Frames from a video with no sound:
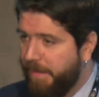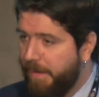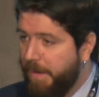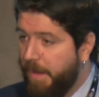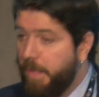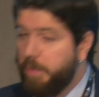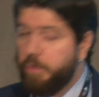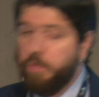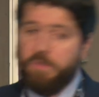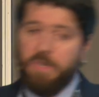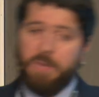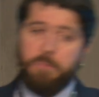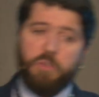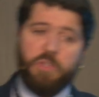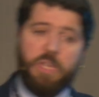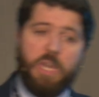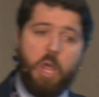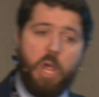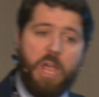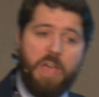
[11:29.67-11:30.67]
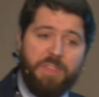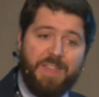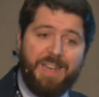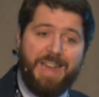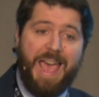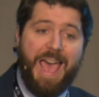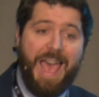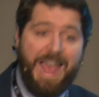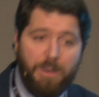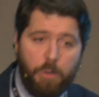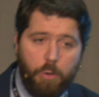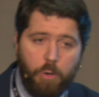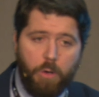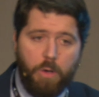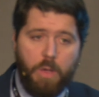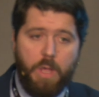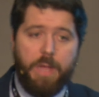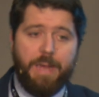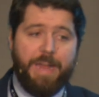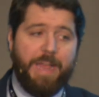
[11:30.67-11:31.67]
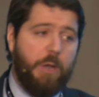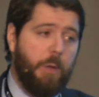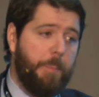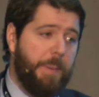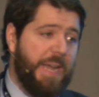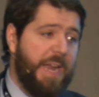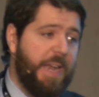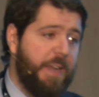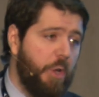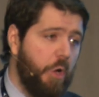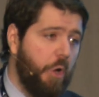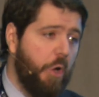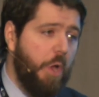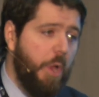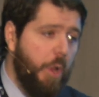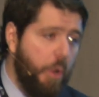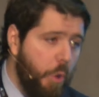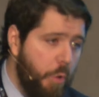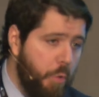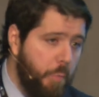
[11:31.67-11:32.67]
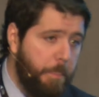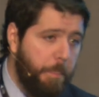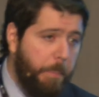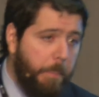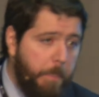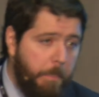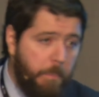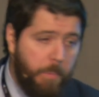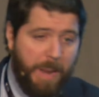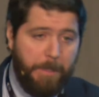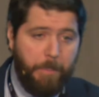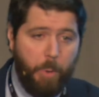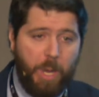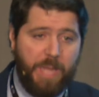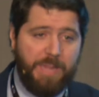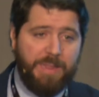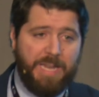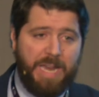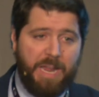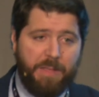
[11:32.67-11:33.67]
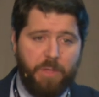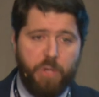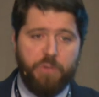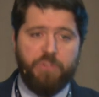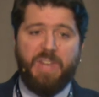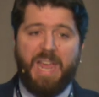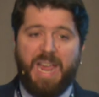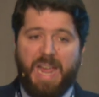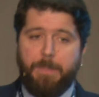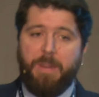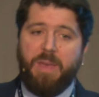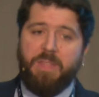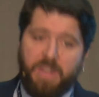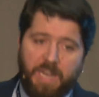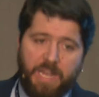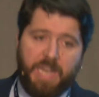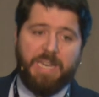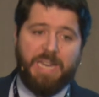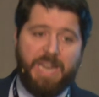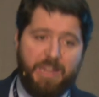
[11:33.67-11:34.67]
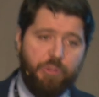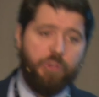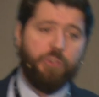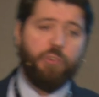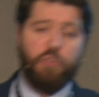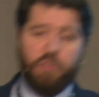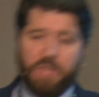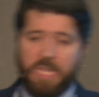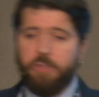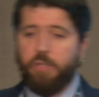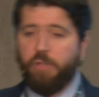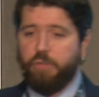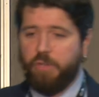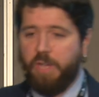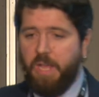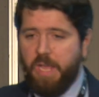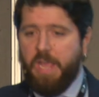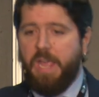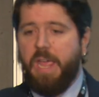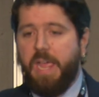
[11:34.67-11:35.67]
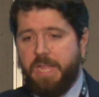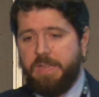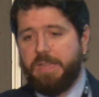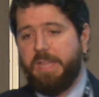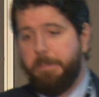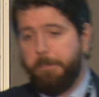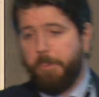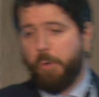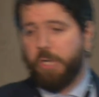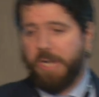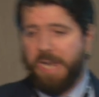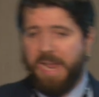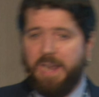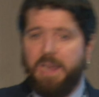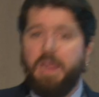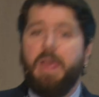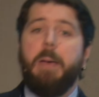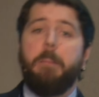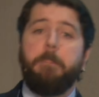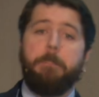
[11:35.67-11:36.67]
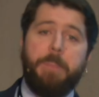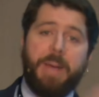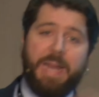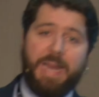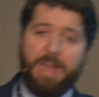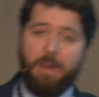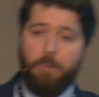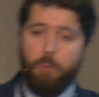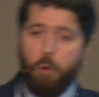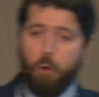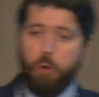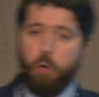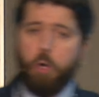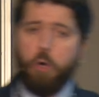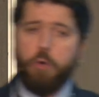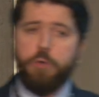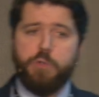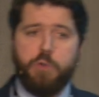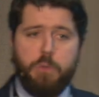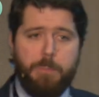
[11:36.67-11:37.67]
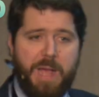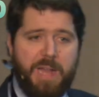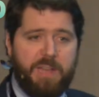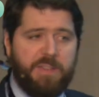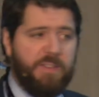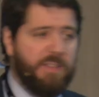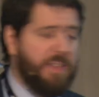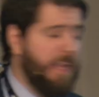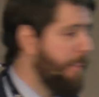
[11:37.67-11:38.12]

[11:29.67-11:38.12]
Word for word: Entonces hemos tenido que hacer algo que el operario, con una poca interacción, sea capaz de ir generando esos datos en tiempo real para que luego lo consuma el sistema